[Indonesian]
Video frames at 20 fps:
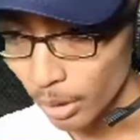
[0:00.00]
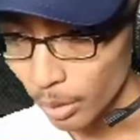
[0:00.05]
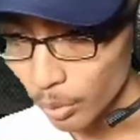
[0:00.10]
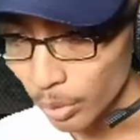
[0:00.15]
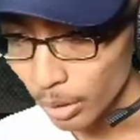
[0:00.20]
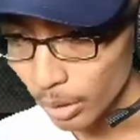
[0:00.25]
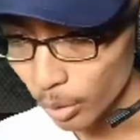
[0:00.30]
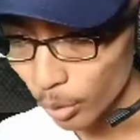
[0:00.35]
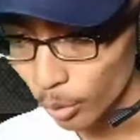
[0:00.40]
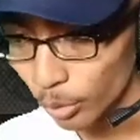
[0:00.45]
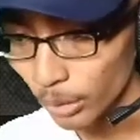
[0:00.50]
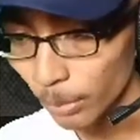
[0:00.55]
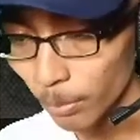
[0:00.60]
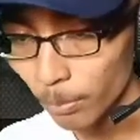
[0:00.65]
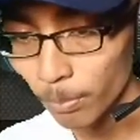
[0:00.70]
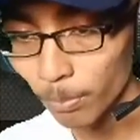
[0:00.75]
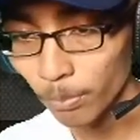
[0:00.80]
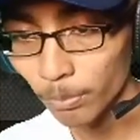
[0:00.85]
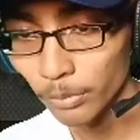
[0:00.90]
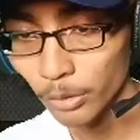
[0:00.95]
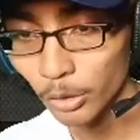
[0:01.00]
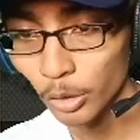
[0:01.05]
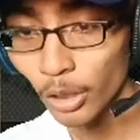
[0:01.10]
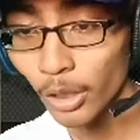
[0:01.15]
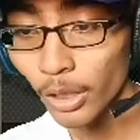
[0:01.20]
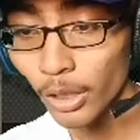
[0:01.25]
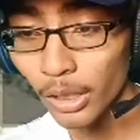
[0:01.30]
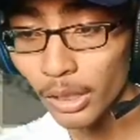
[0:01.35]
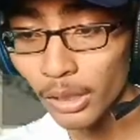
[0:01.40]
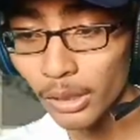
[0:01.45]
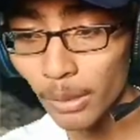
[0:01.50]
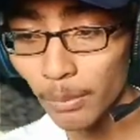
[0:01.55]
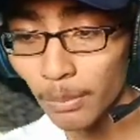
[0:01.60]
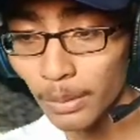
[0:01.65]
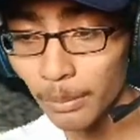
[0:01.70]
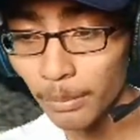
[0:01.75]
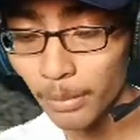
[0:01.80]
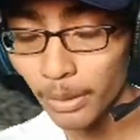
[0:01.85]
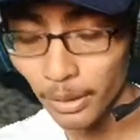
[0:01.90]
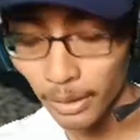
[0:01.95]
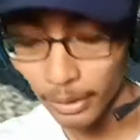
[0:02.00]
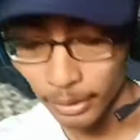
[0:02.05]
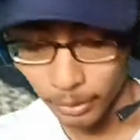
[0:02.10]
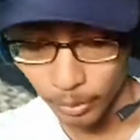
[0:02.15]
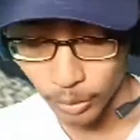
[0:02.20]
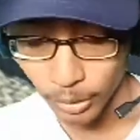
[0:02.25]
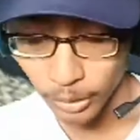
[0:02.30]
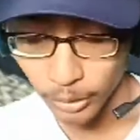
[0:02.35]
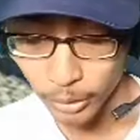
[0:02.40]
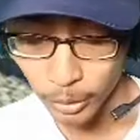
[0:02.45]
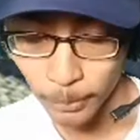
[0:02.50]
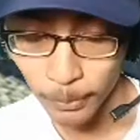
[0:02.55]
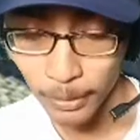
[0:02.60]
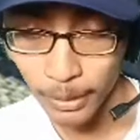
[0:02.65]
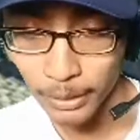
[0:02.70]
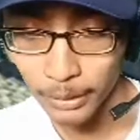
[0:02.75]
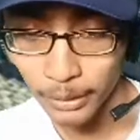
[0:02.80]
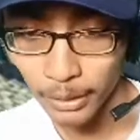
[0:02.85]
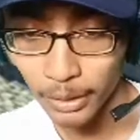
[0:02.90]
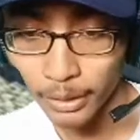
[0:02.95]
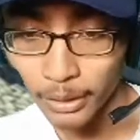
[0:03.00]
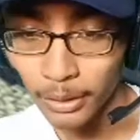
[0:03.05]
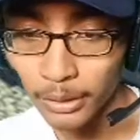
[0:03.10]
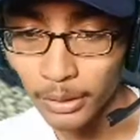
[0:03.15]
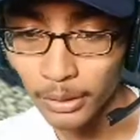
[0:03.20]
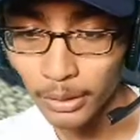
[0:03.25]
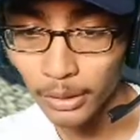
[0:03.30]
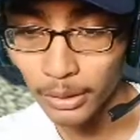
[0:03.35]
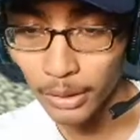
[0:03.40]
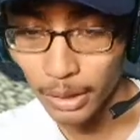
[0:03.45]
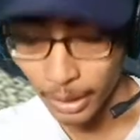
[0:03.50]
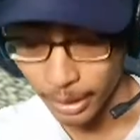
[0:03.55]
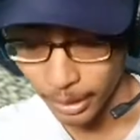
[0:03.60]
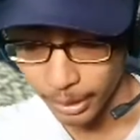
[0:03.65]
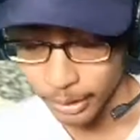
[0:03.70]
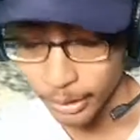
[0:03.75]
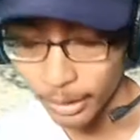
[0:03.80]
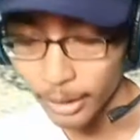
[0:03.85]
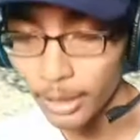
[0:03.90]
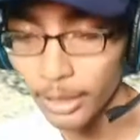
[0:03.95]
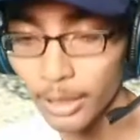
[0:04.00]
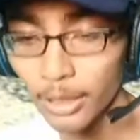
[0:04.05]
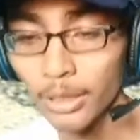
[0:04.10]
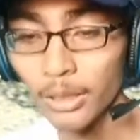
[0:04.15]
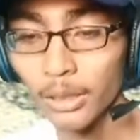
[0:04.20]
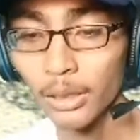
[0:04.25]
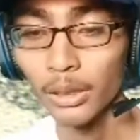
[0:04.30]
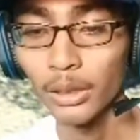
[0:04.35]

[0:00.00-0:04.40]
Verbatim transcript: gua oh jam sore ya jam 5 ya gua akan coba antarin ke daerah